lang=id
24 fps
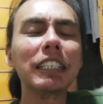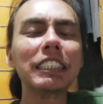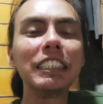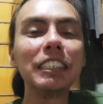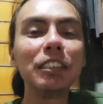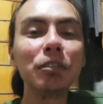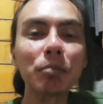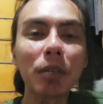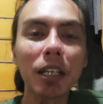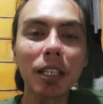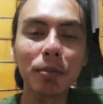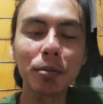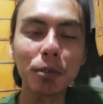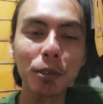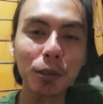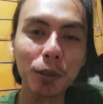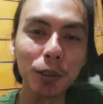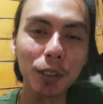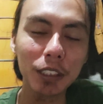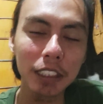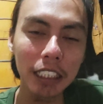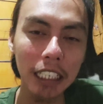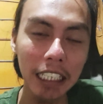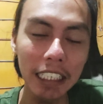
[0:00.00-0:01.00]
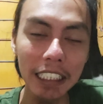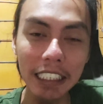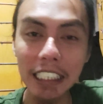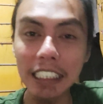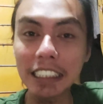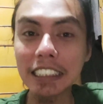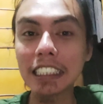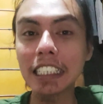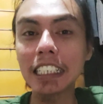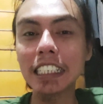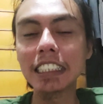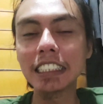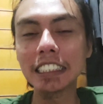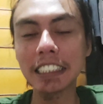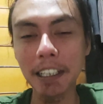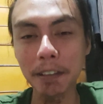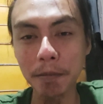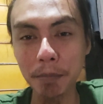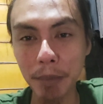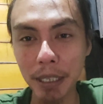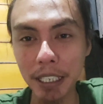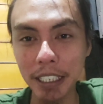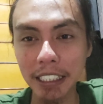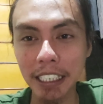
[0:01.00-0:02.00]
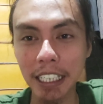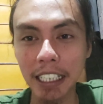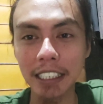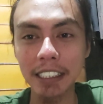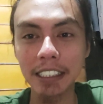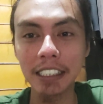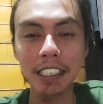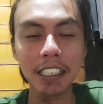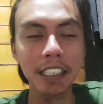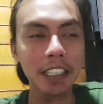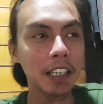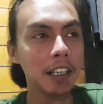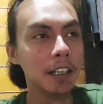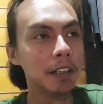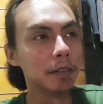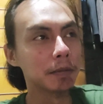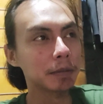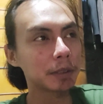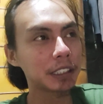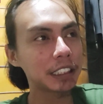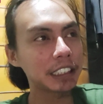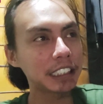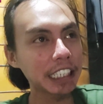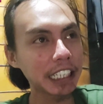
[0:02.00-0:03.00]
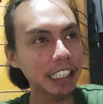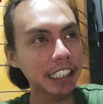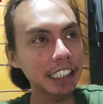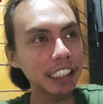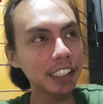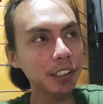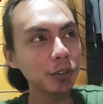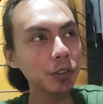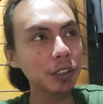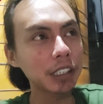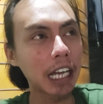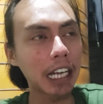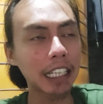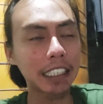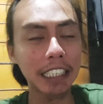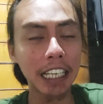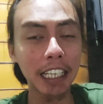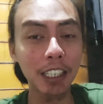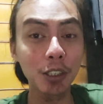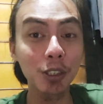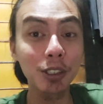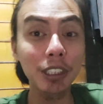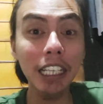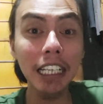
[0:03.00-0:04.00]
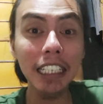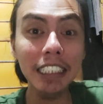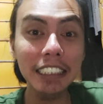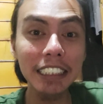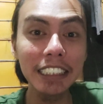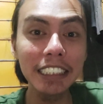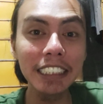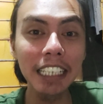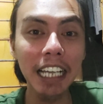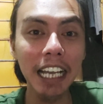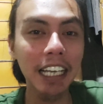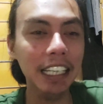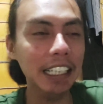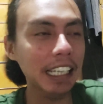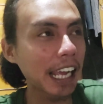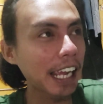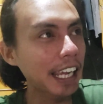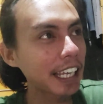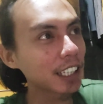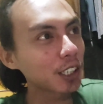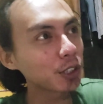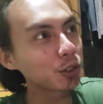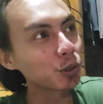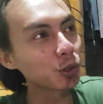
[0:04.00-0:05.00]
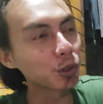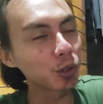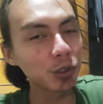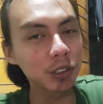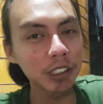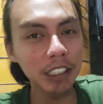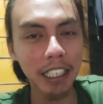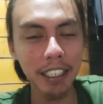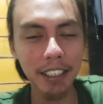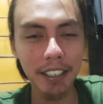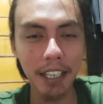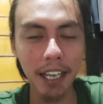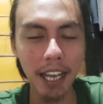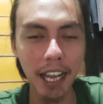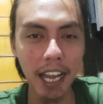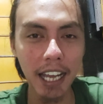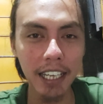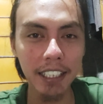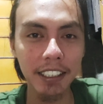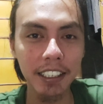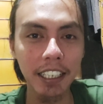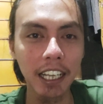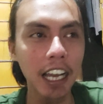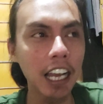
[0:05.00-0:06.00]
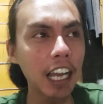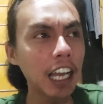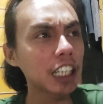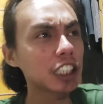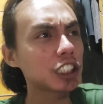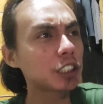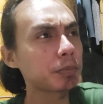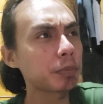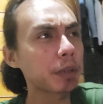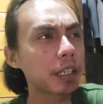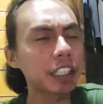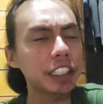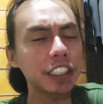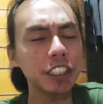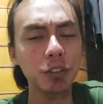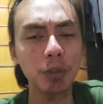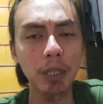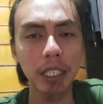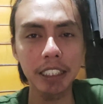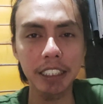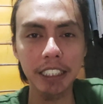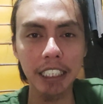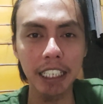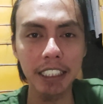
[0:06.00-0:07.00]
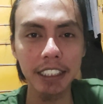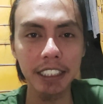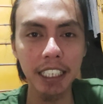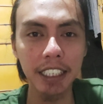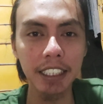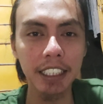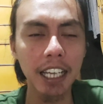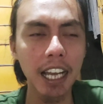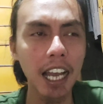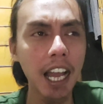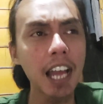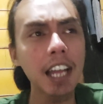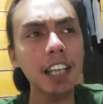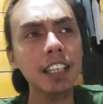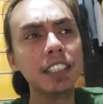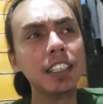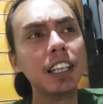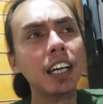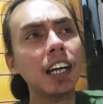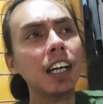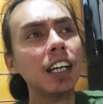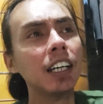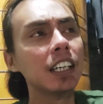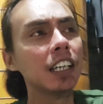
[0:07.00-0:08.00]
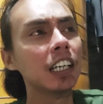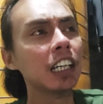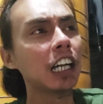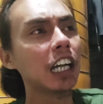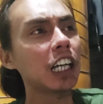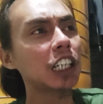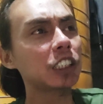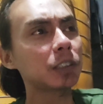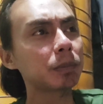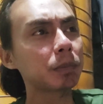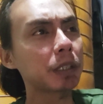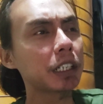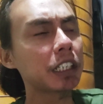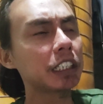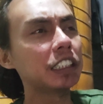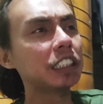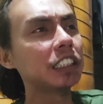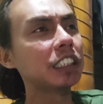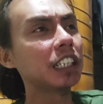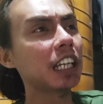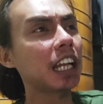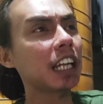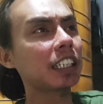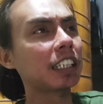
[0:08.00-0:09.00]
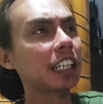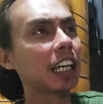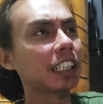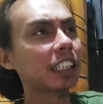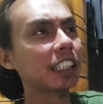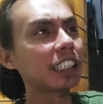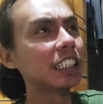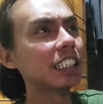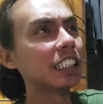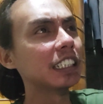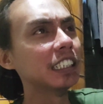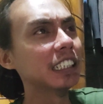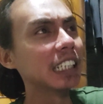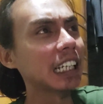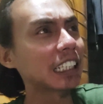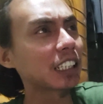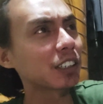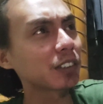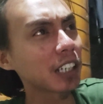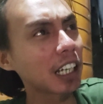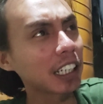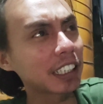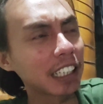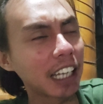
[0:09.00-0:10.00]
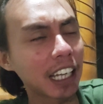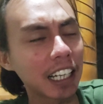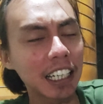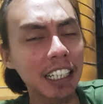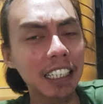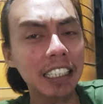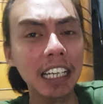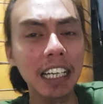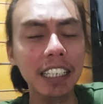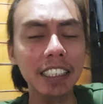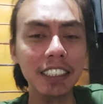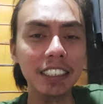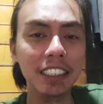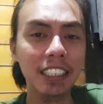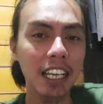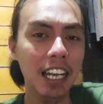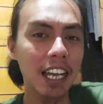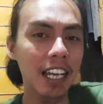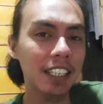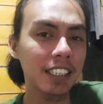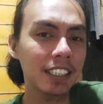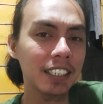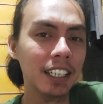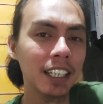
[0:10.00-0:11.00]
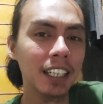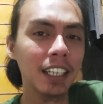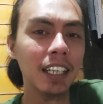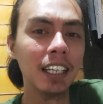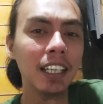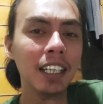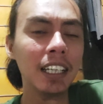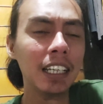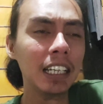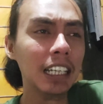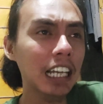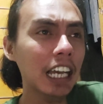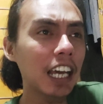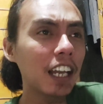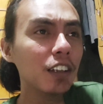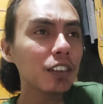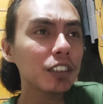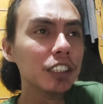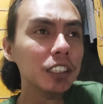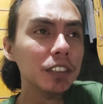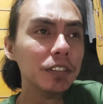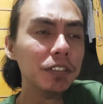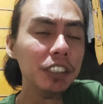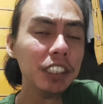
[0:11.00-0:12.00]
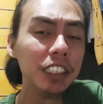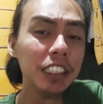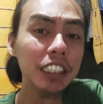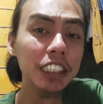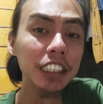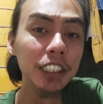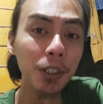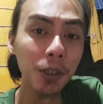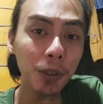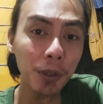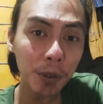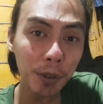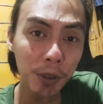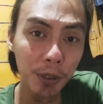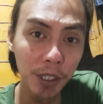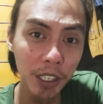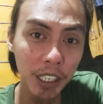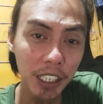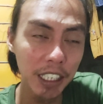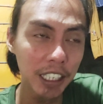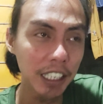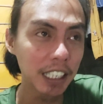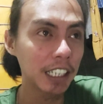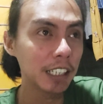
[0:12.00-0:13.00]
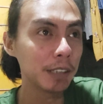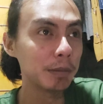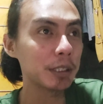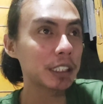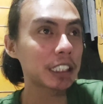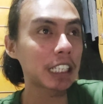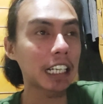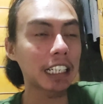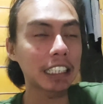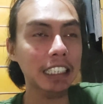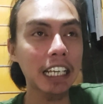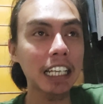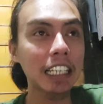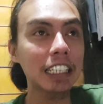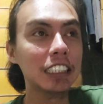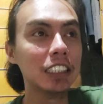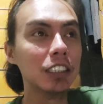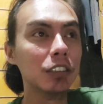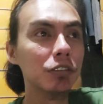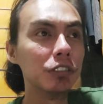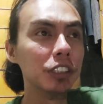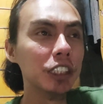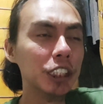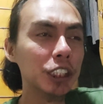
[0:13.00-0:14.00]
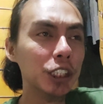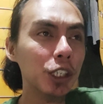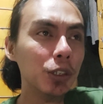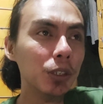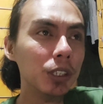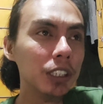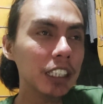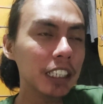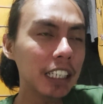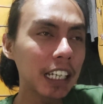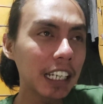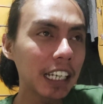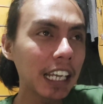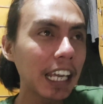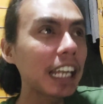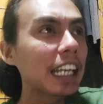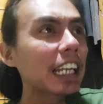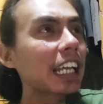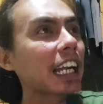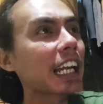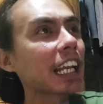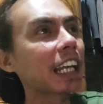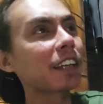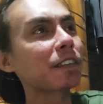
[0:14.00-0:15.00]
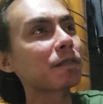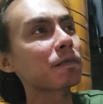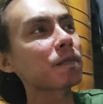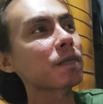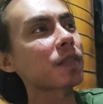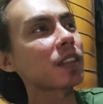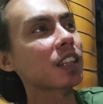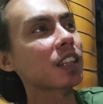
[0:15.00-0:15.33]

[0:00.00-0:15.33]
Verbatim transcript: maksimal bro saya kan sering sampaikan chat itu ndak ada notasinya naik turunnya ndak ada ekspresi wajahnya ndak ada ekspresi nada tinggi atau nada rendah tidak ada kalau di video misalkan di video ini kan enak rek